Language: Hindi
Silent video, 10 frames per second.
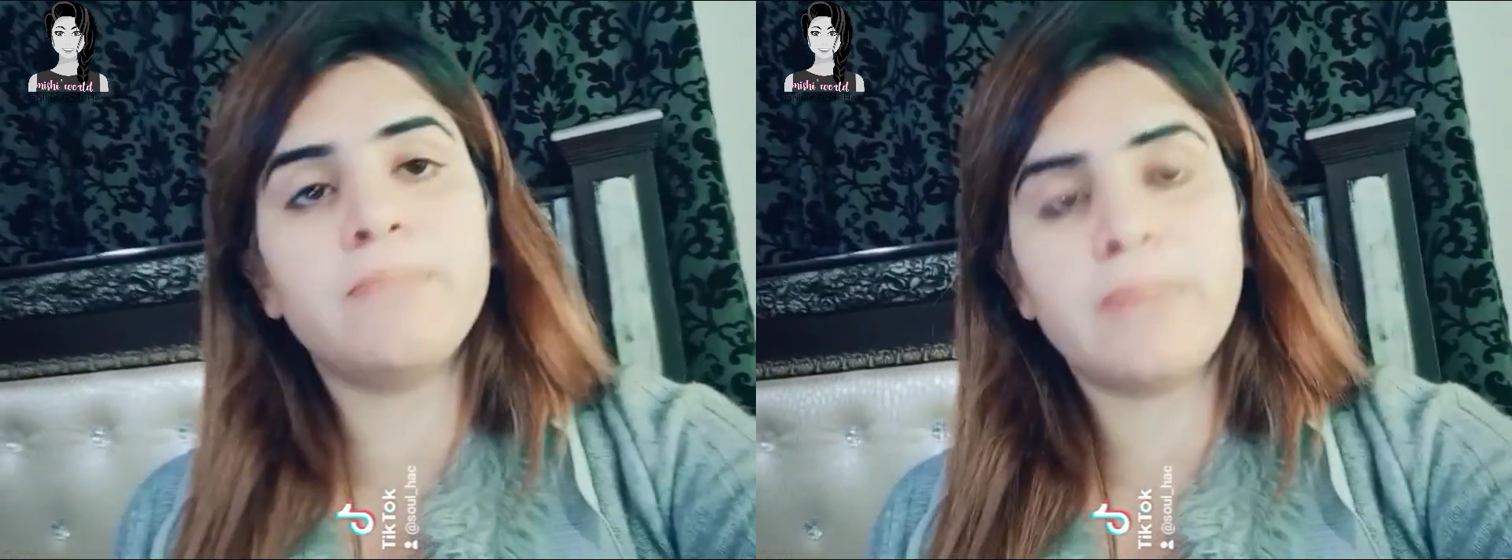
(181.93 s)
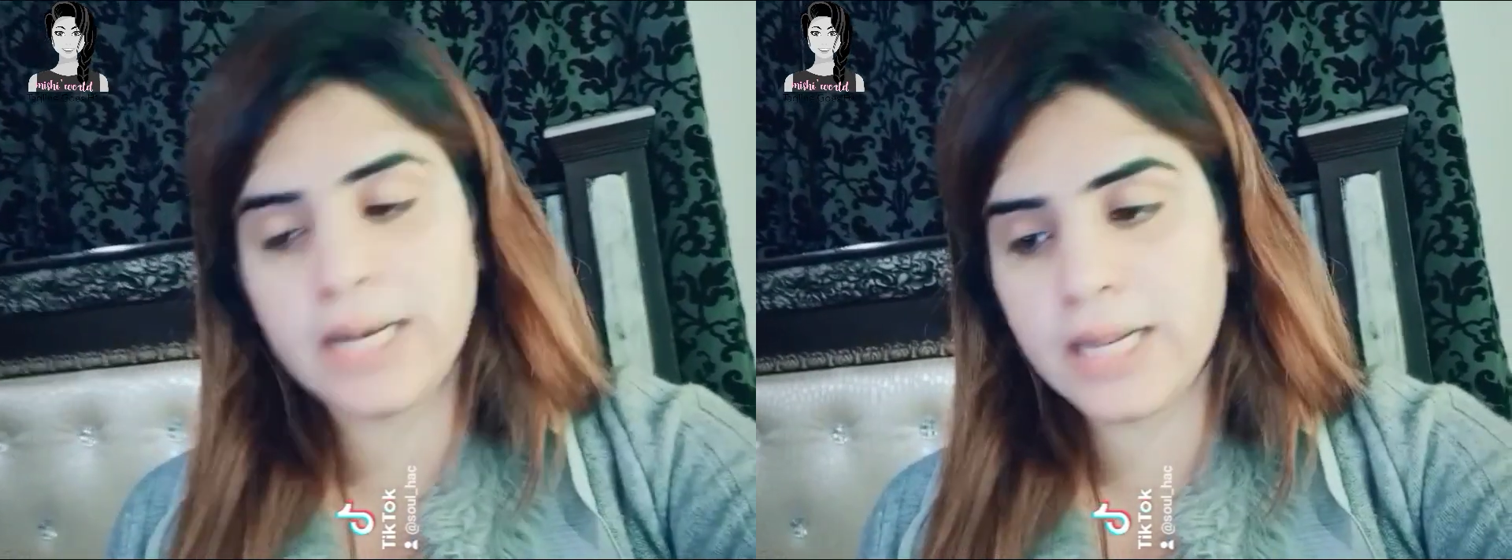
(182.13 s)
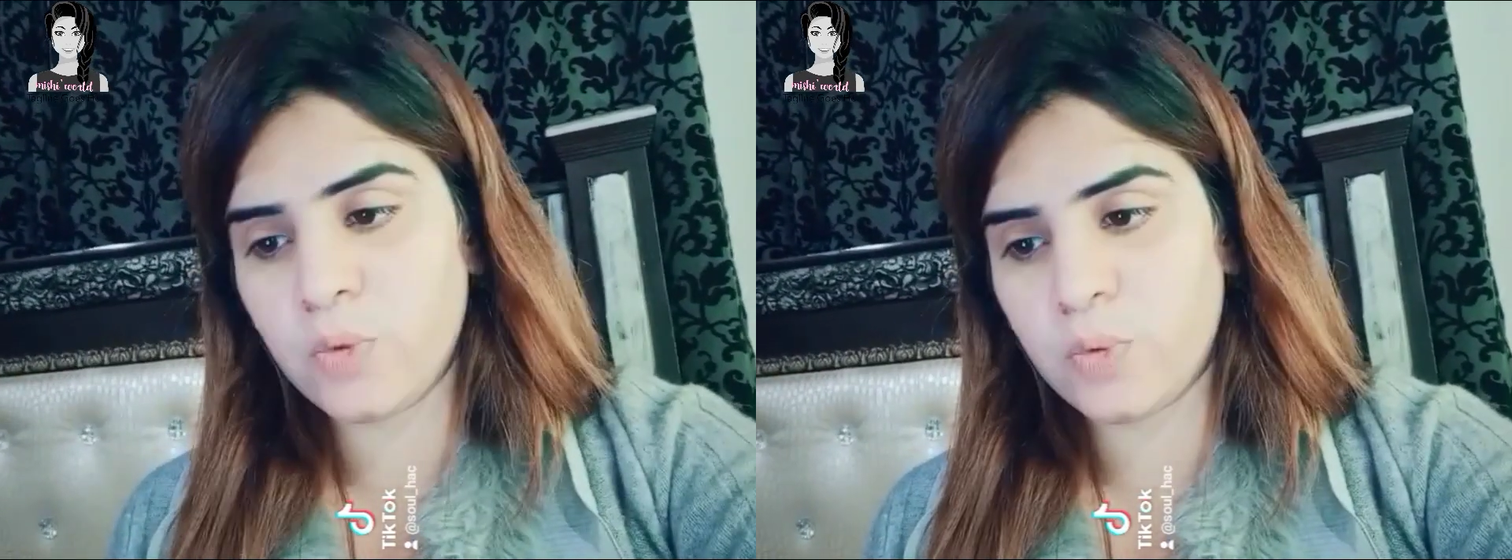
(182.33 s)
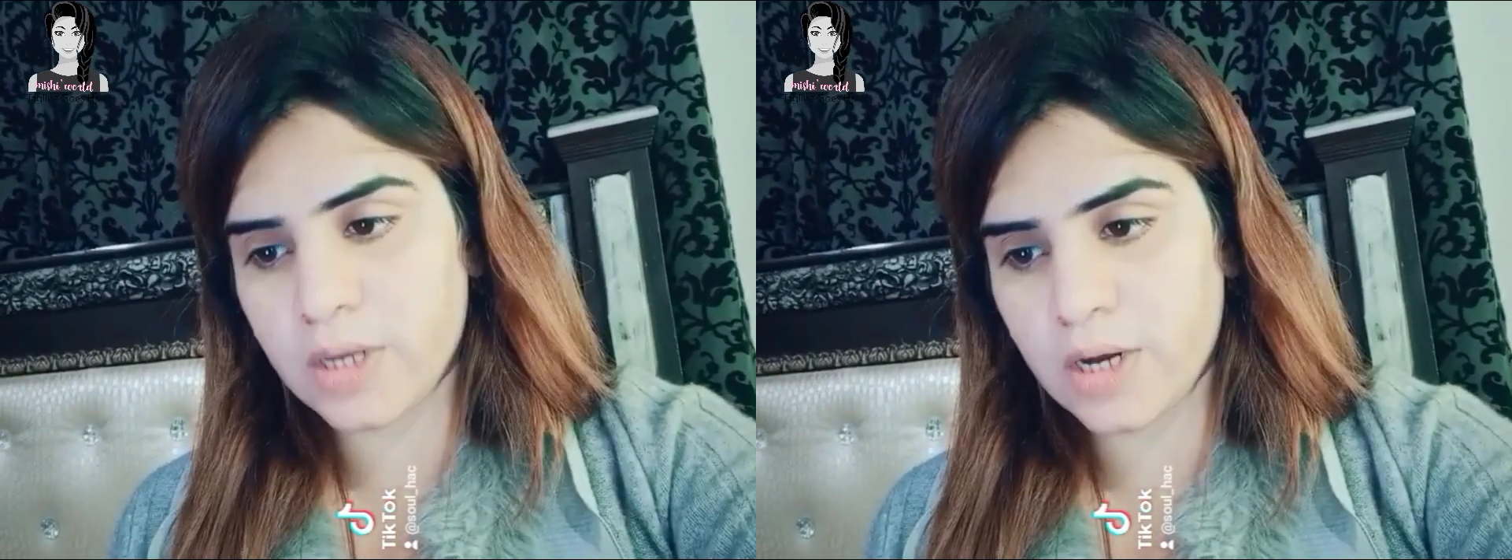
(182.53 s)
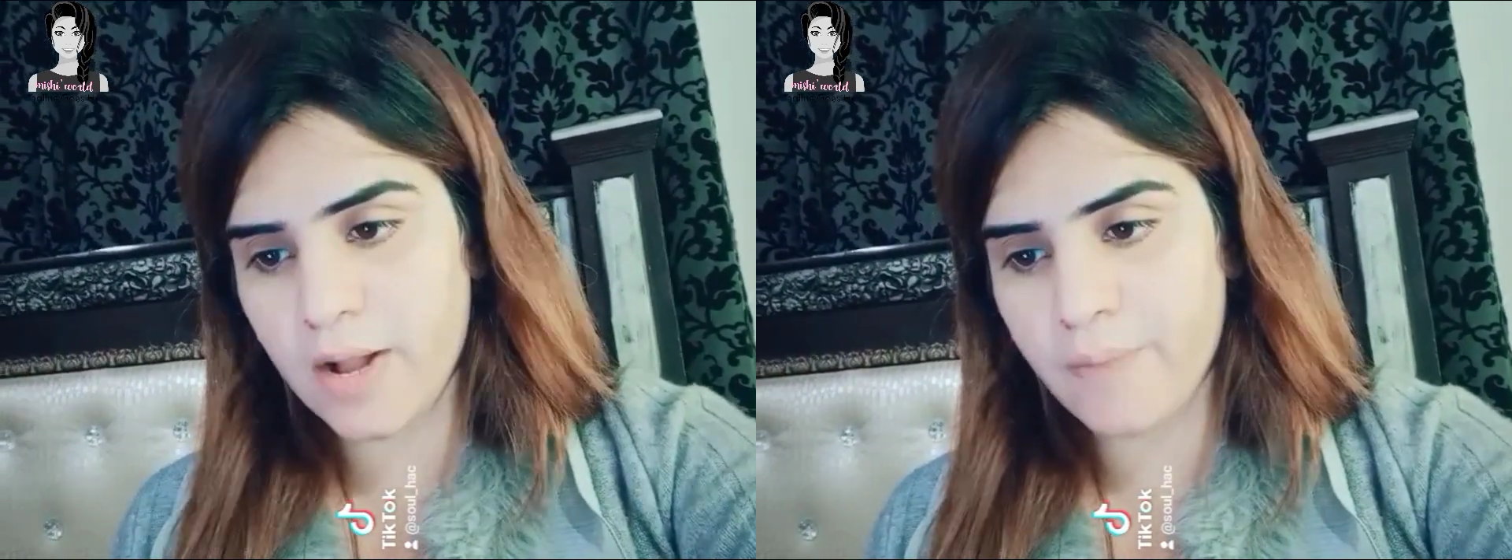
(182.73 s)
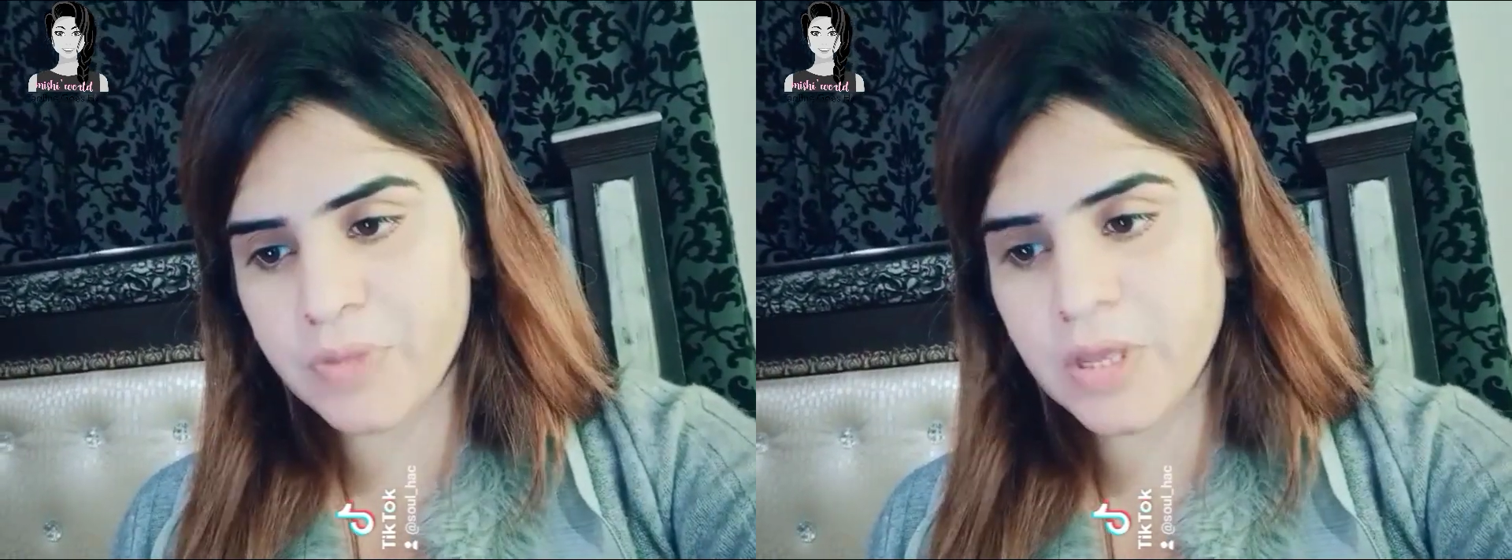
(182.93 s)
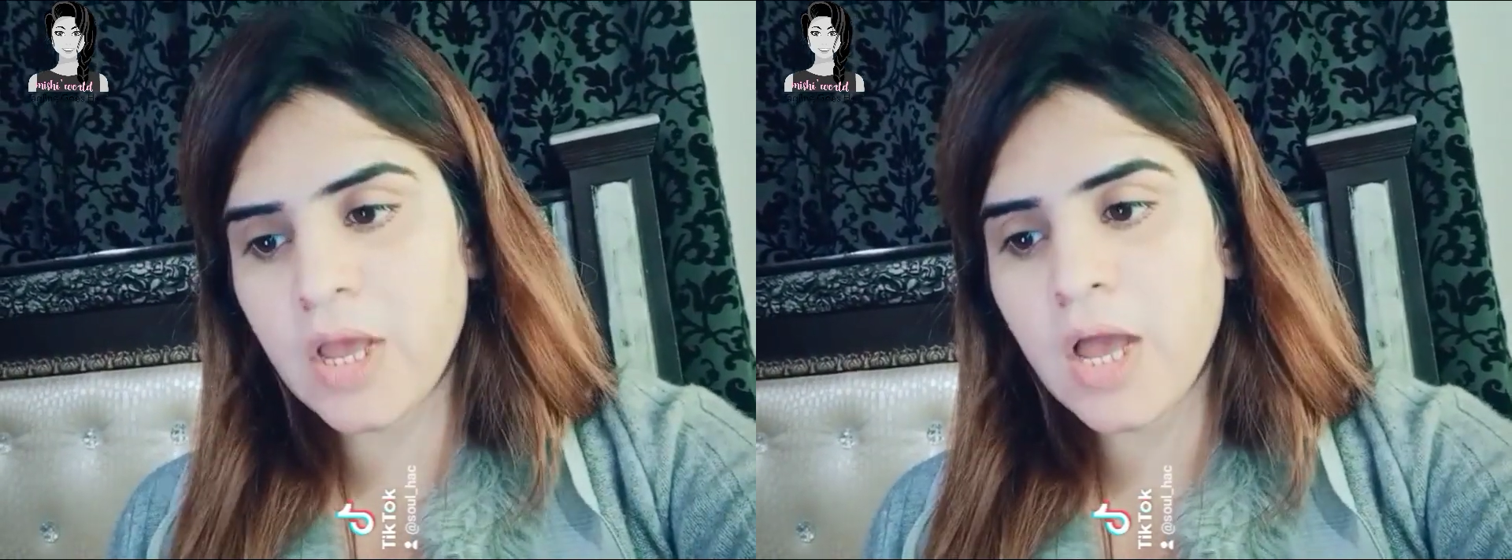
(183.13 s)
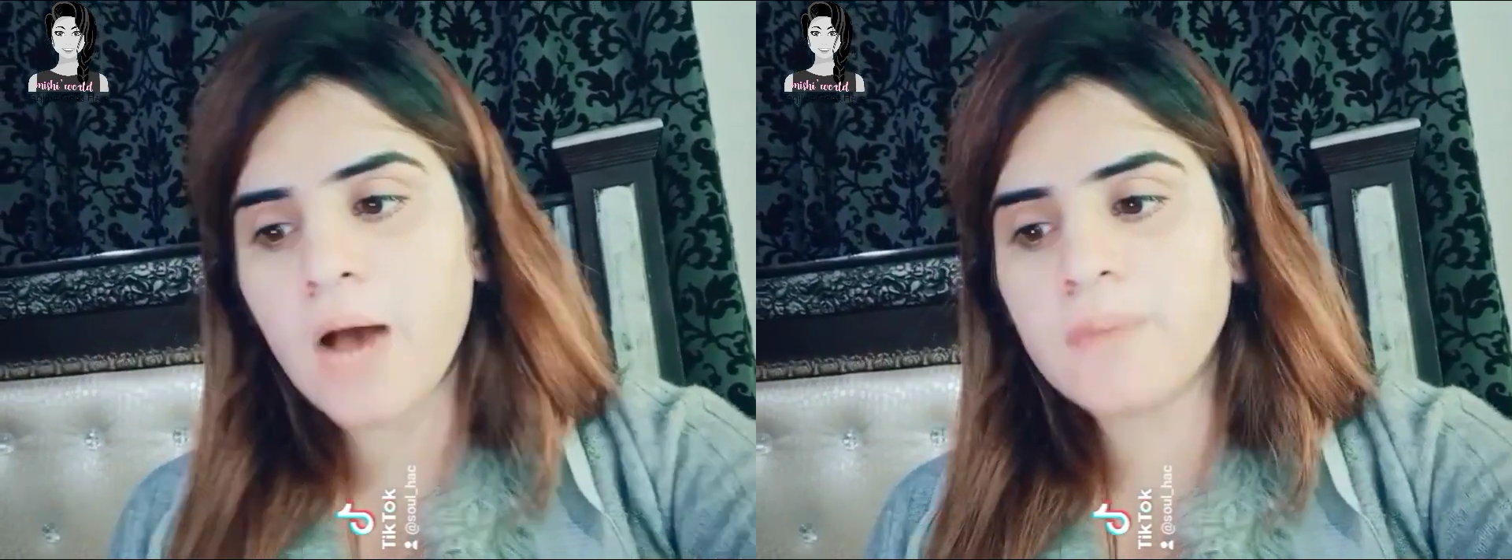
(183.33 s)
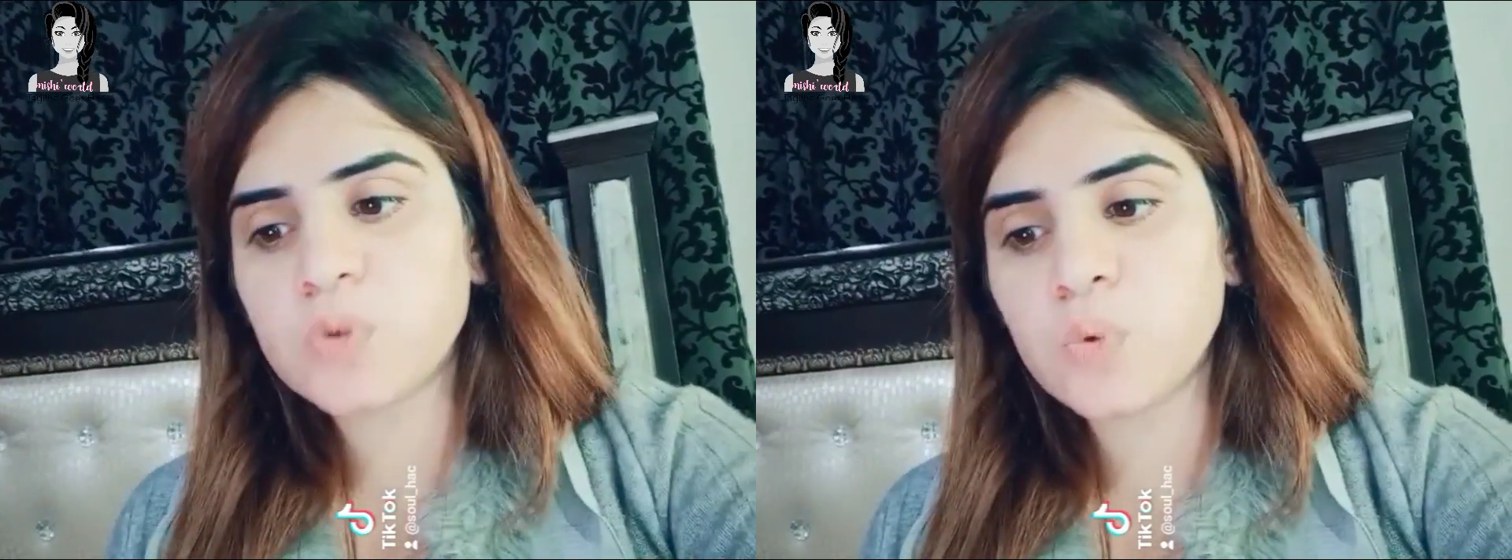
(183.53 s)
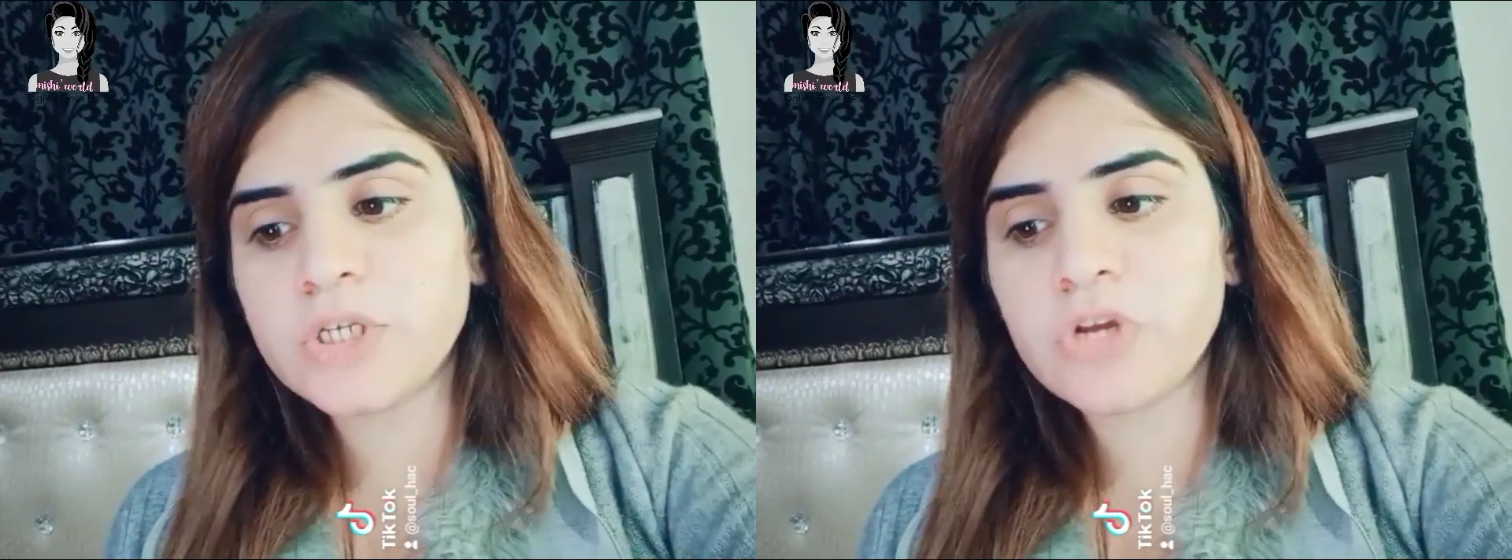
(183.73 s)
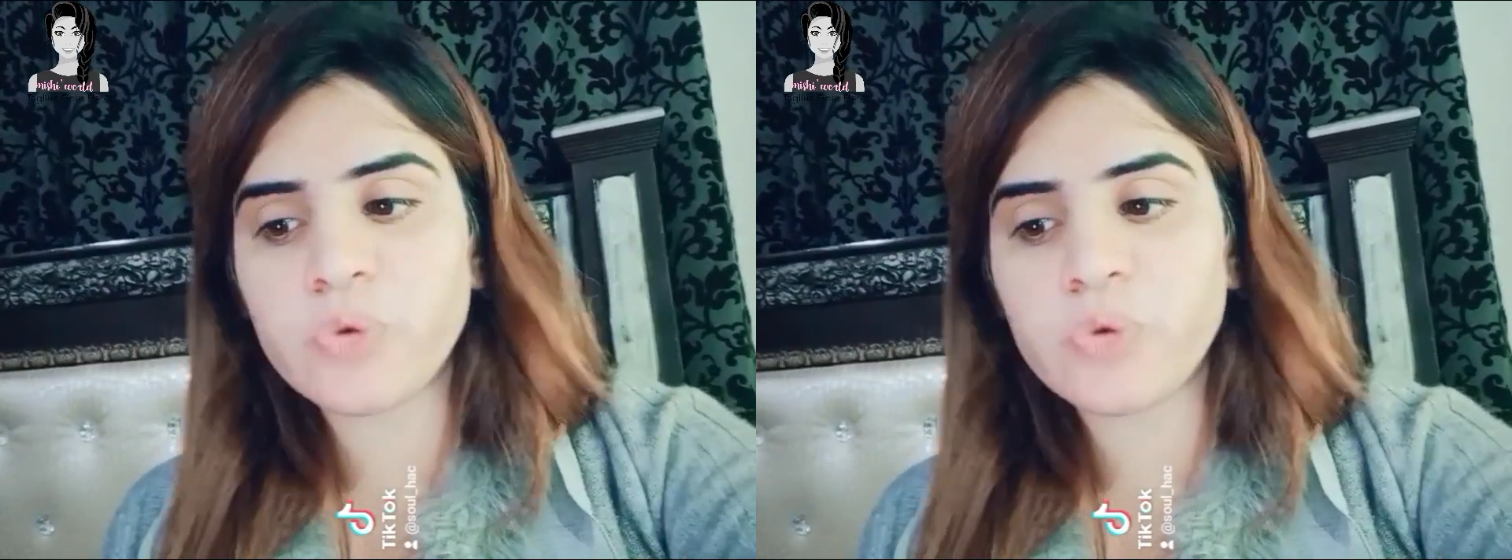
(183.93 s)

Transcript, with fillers: मेले लूटता रहा हम स्कूल से